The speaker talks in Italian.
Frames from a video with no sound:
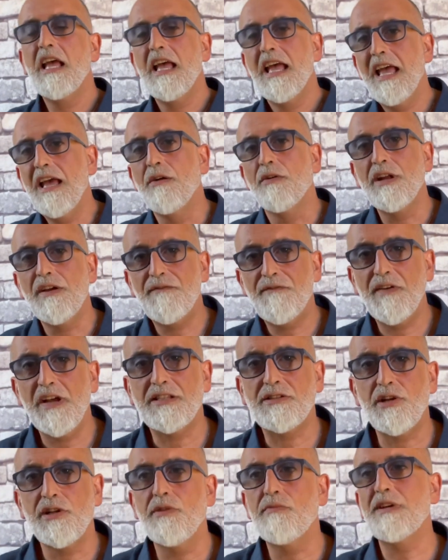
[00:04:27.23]
è un
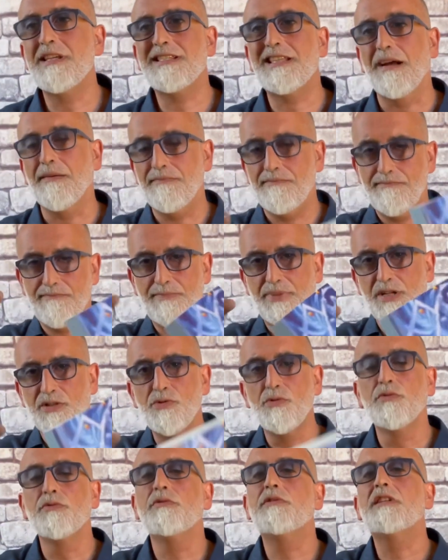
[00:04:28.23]
effetto di questa
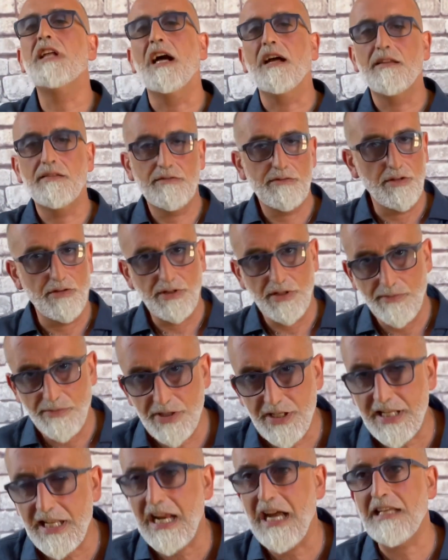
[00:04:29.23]
presunta, non
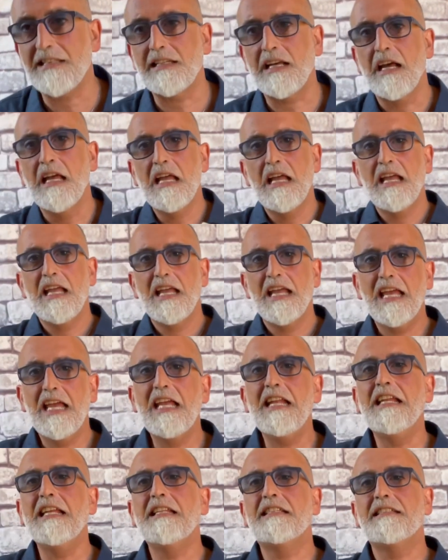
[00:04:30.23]
dimostrata,
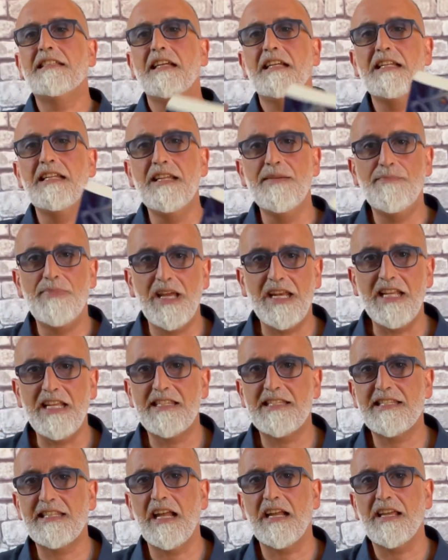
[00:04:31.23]
elite
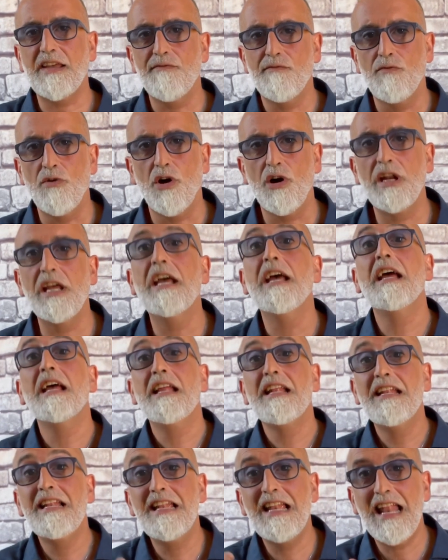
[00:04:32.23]
liberista che vuole
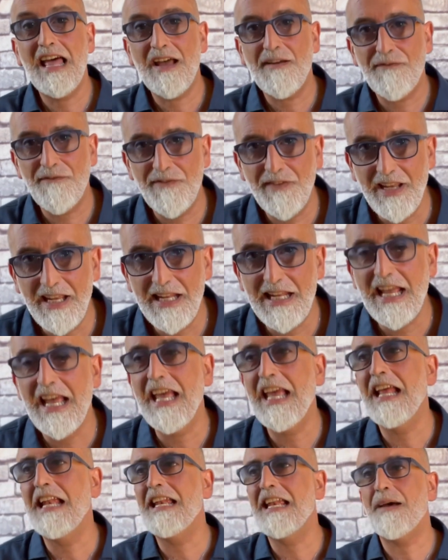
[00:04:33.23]
la fine
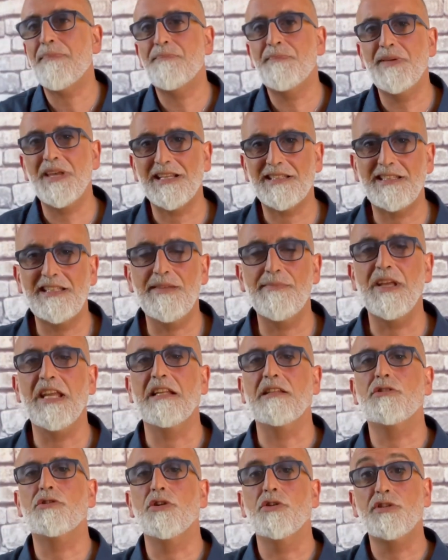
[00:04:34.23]
e
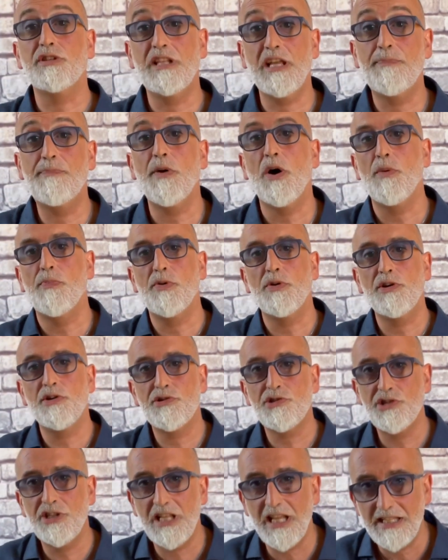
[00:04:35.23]
l'appiattimento dei popoli
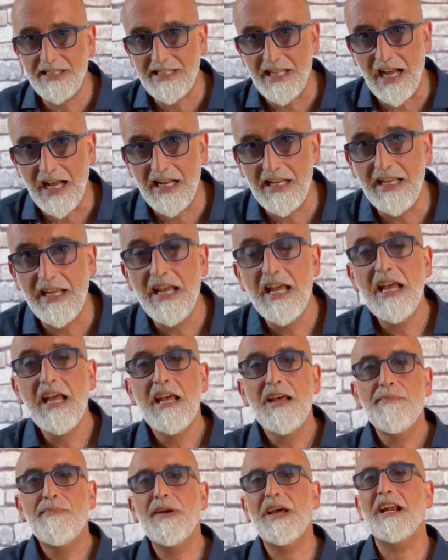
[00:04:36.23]
occidentali
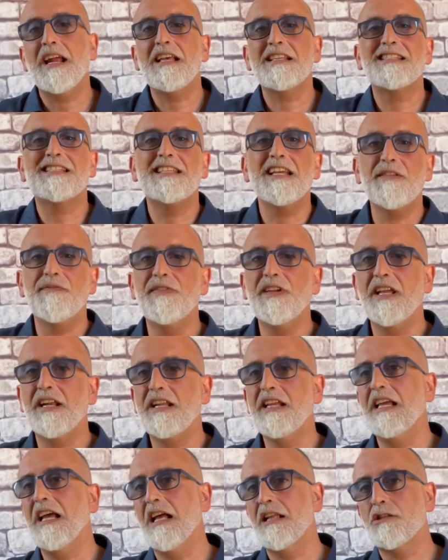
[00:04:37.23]
per
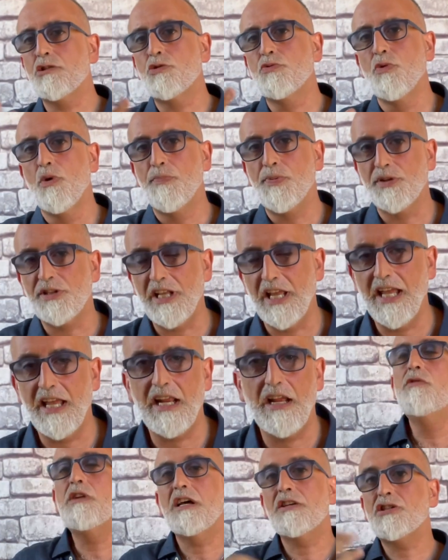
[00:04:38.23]
asservirli al suo
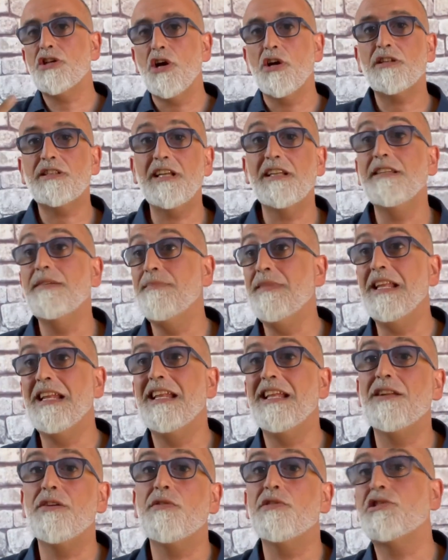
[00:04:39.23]
potere. Una sorta di
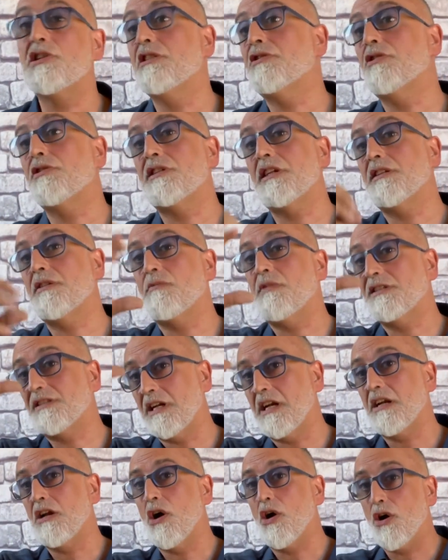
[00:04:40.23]
1984
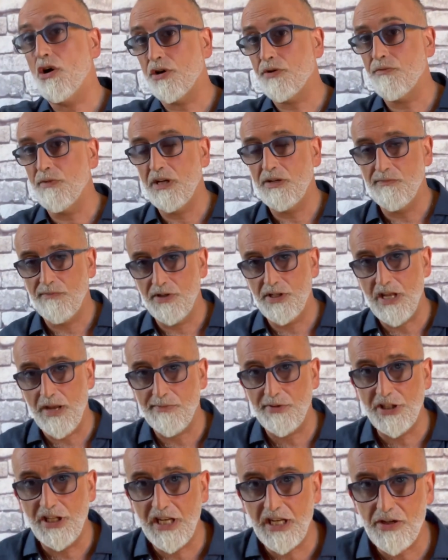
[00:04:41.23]
alla Orwell,
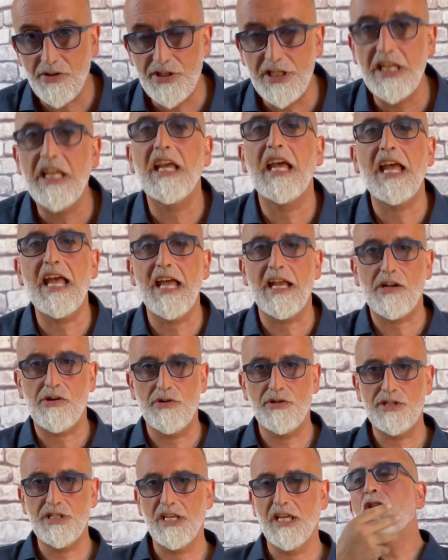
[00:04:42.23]
vogliamo dire così, è
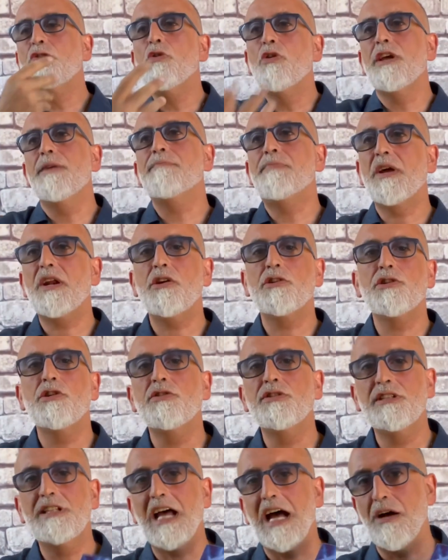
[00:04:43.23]
così. Dugin però
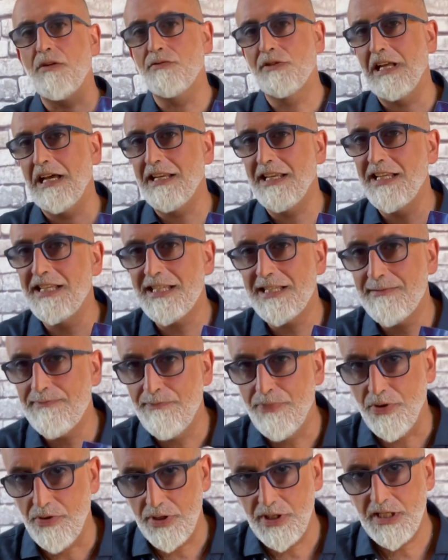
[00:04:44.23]
non dà una
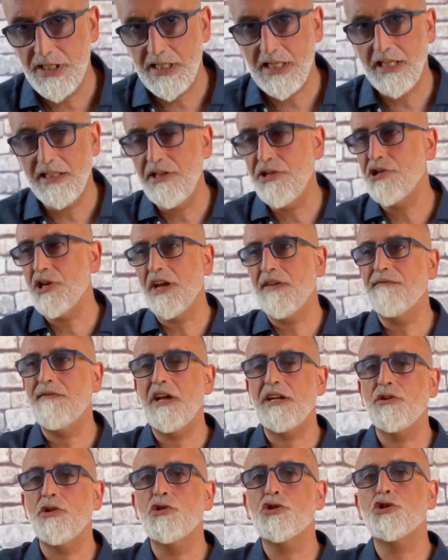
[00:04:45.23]
risposta, dice che
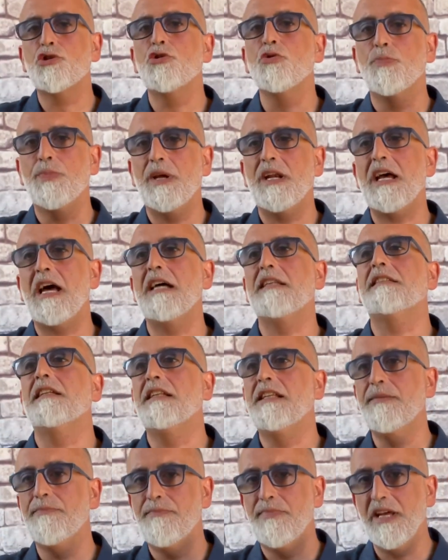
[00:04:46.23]
vanno superati
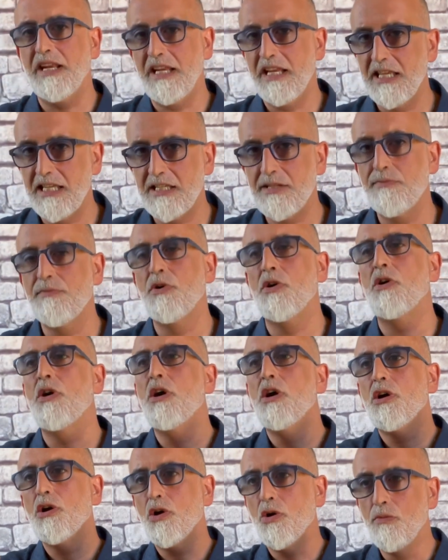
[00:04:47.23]

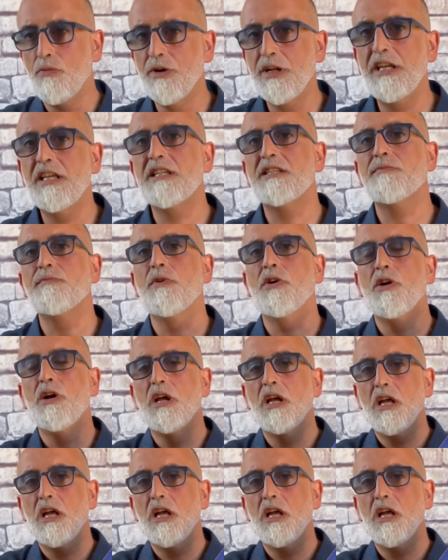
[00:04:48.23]
liberismo, comunismo